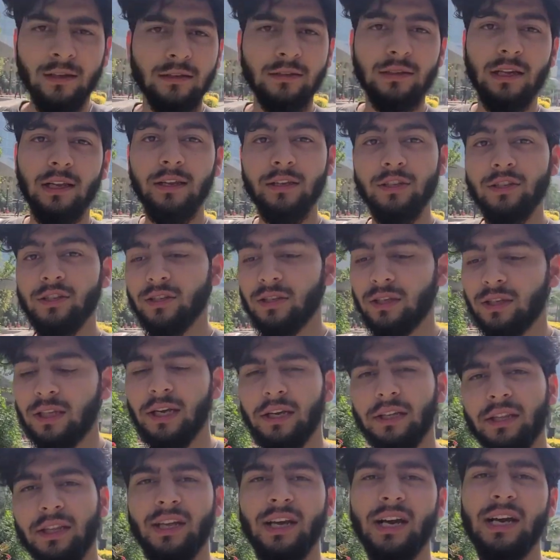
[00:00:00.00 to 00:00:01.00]
चले जी
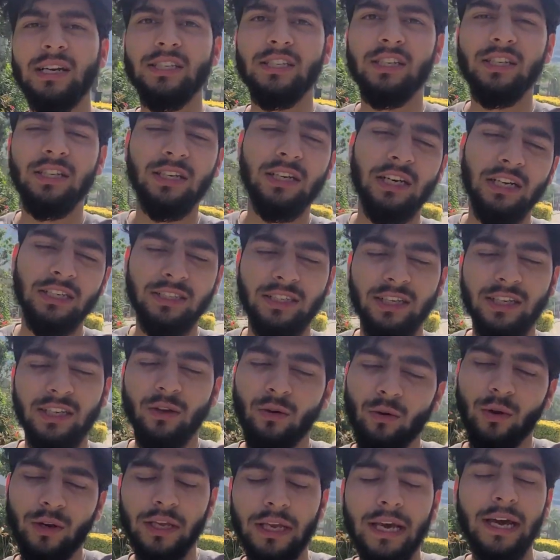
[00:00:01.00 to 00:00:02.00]
देखते हैं आज दिन का सीन
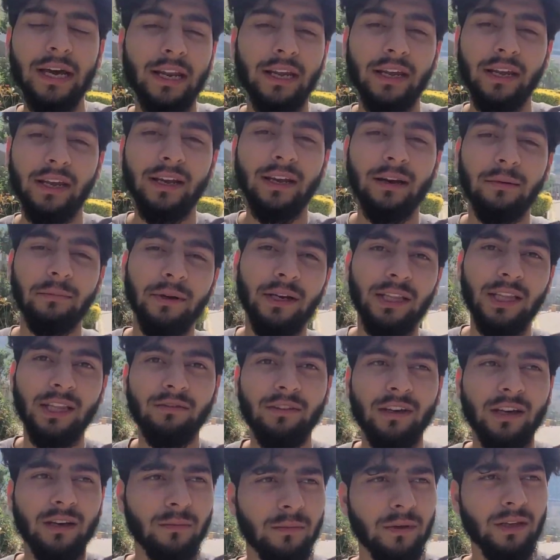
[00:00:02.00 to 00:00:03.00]
और क्या रहेगा भाई
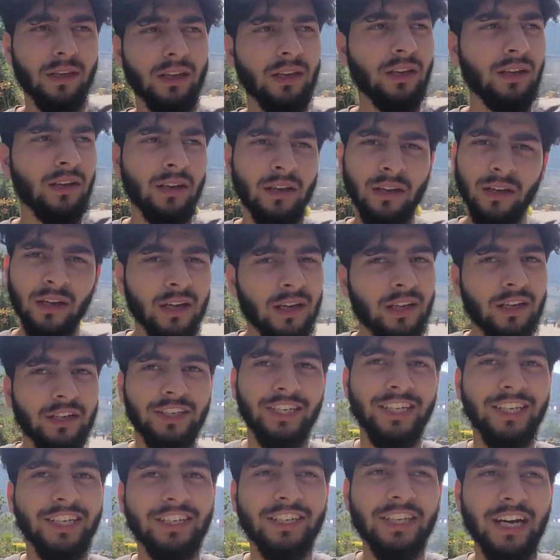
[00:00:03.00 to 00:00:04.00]
देवे अभी
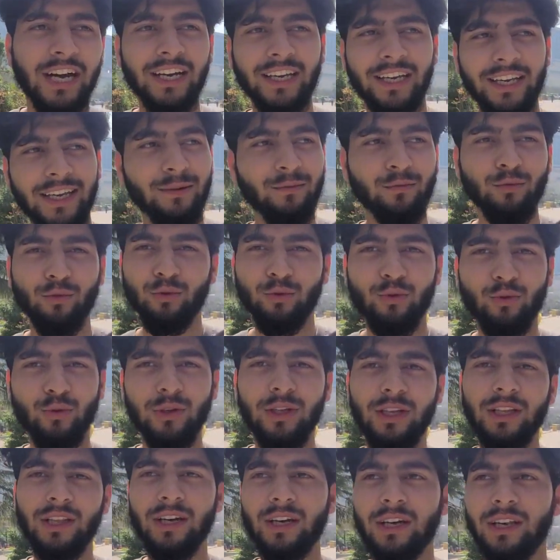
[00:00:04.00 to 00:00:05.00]
ठीक ठाक ये भूख तो
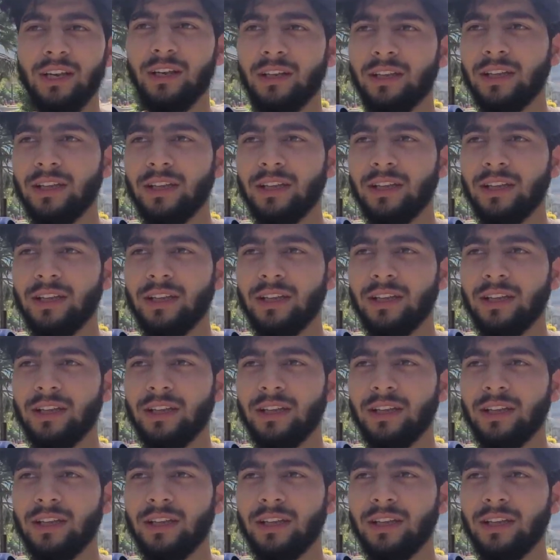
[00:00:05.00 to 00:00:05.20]
नहीं लग रही